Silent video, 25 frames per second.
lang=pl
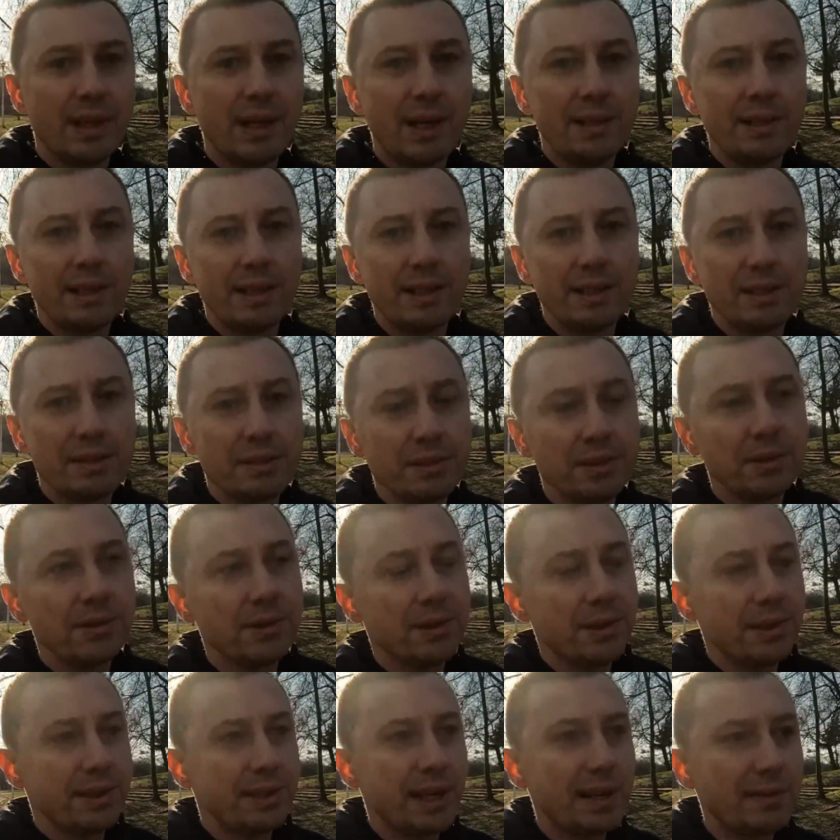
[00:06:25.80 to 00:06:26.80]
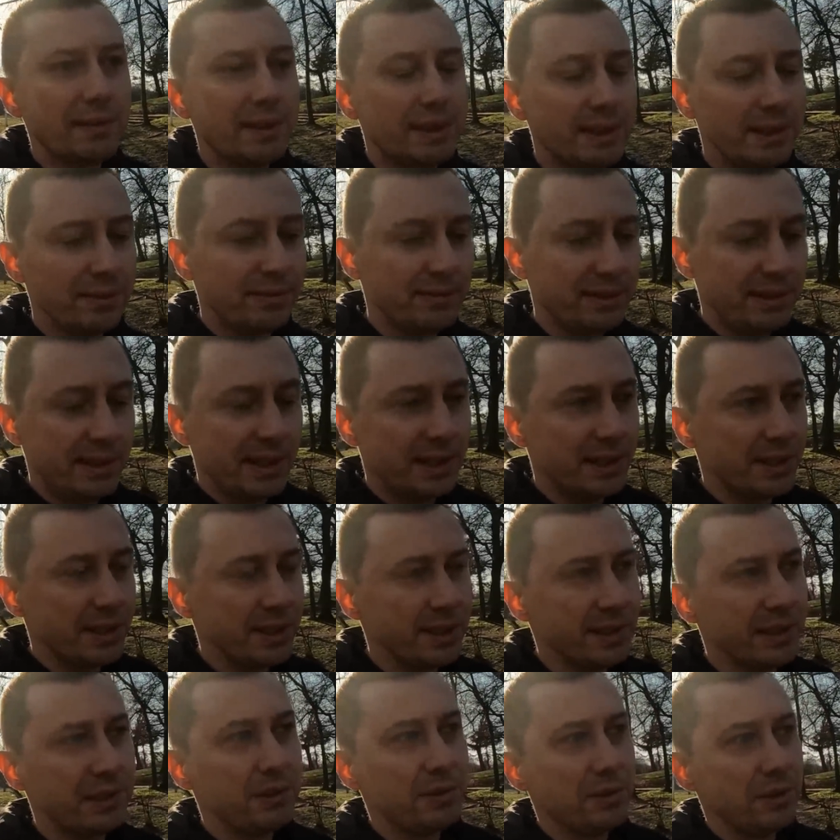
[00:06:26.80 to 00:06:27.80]
Analizując całe te
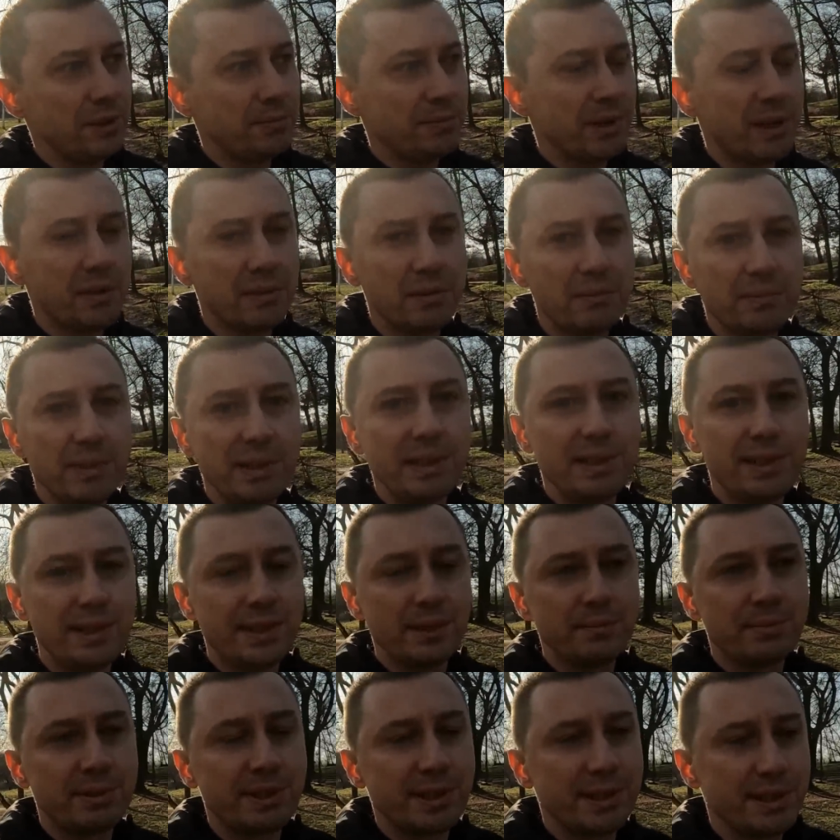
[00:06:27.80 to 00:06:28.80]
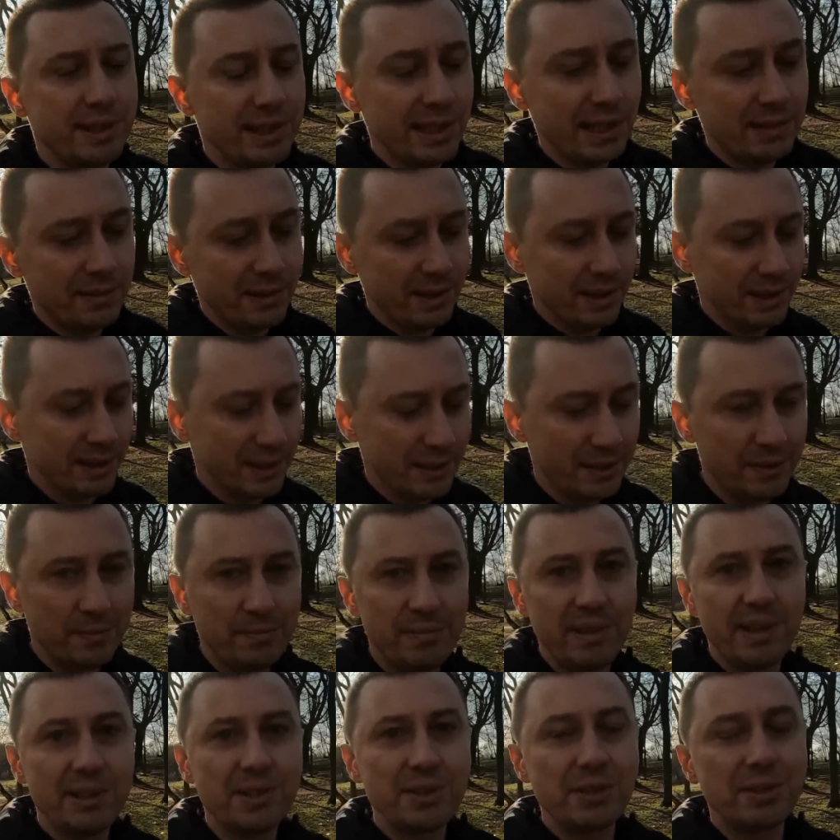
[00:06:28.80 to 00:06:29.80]
wydarzenia, które miały miejsce przez cały
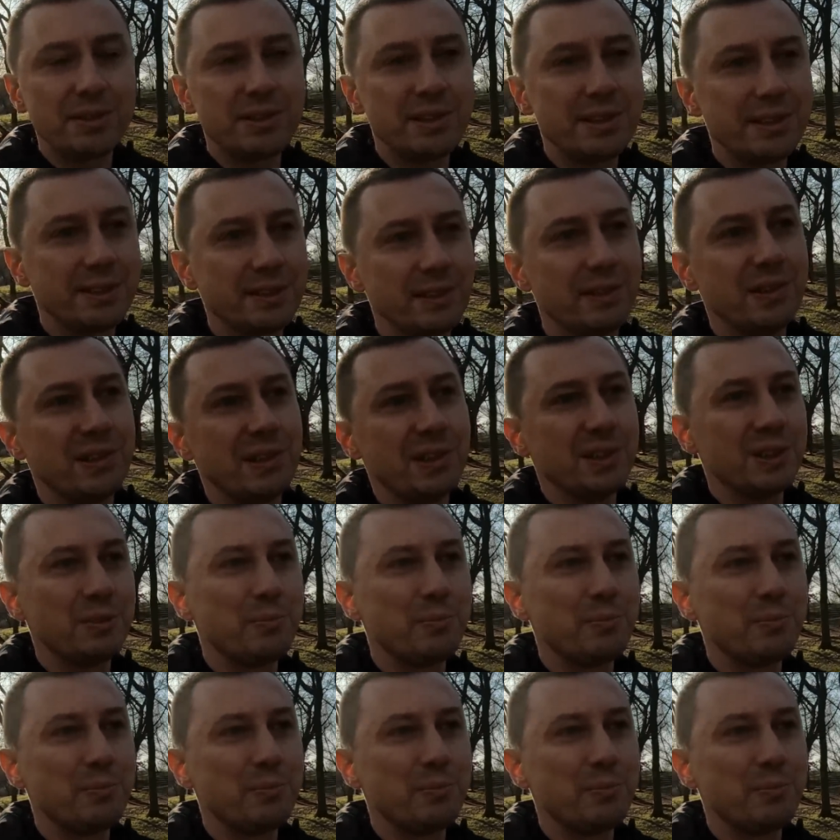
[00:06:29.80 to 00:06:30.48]
bieżący rok,